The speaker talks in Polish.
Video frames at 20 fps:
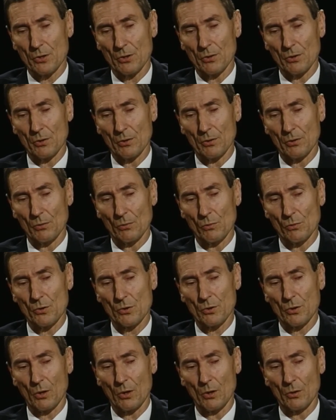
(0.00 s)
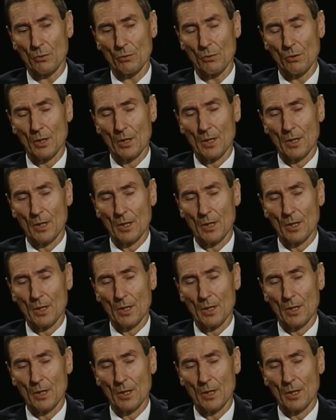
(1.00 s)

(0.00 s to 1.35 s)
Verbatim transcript: e, ustroju